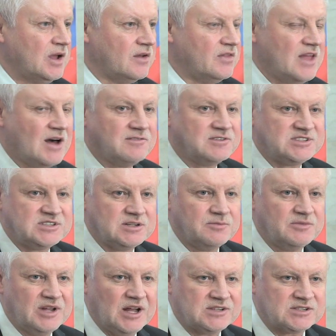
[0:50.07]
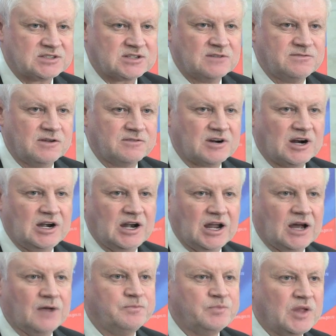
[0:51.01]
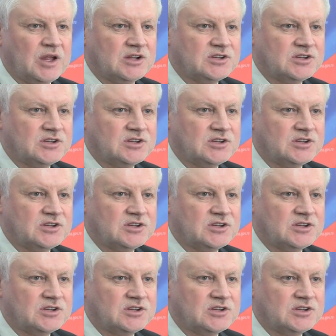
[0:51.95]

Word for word: на 18 февраля